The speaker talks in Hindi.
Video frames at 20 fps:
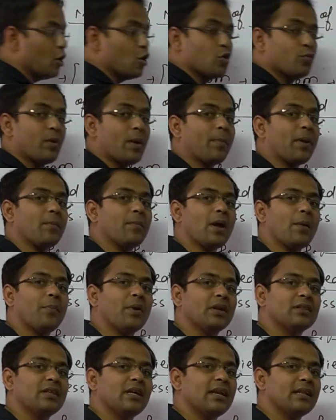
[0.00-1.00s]
दिन न्यूज़पेपर में आप
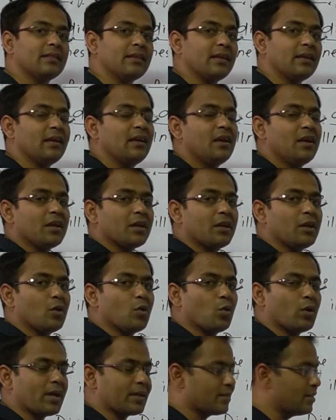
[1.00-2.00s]
पढ़ते रहते हैं कि
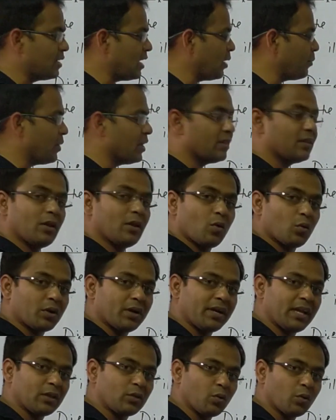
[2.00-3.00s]
रोड एक्सीडेंट में इतने लोग
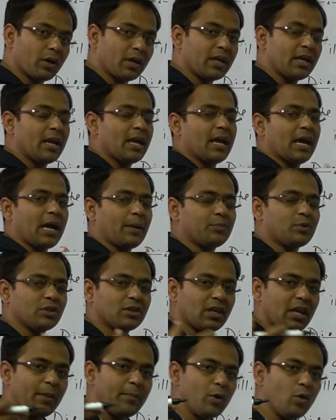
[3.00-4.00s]
की डेथ हो गई अब
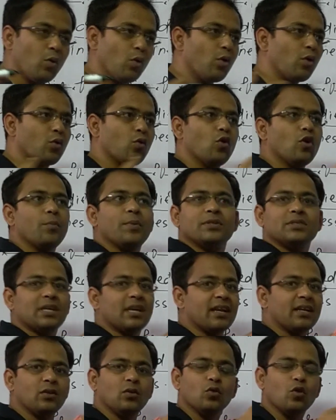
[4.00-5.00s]
जितने भी लोग रोड पे
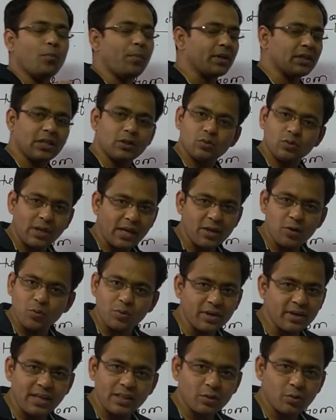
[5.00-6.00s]
चल रहे थे तो उनको पता तो था नहीं
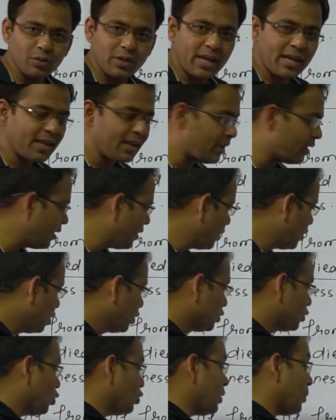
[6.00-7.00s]
उनकी डेथ हो जाएगी
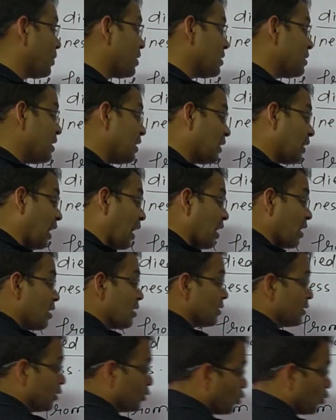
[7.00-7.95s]
तो जब किसी कारण